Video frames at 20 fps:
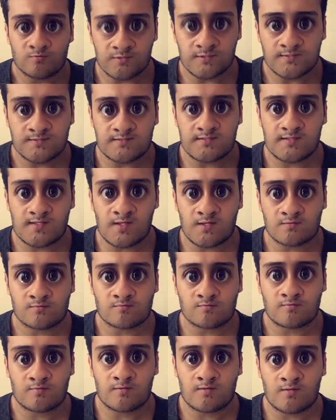Hoy en día,
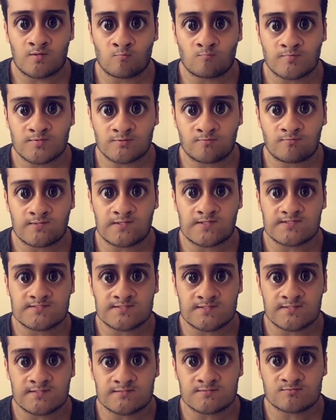con el aumento de las
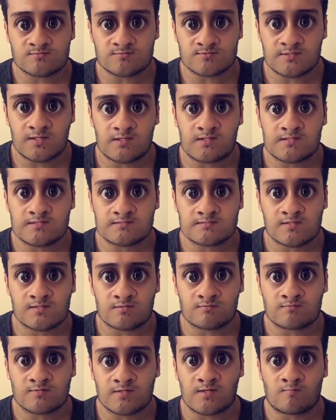redes sociales,
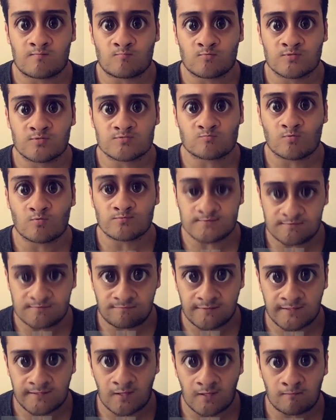creo que el amor es
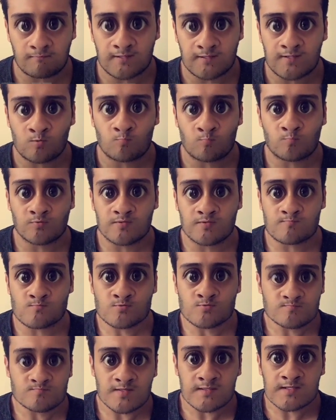cuantificable, lo
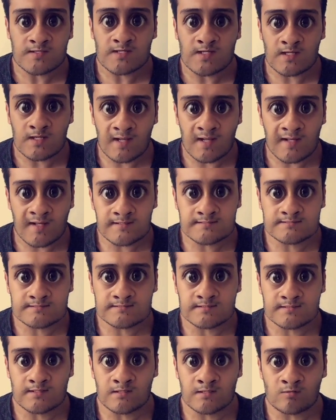podemos medir en likes
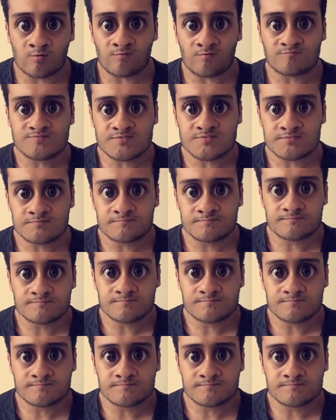y en loves.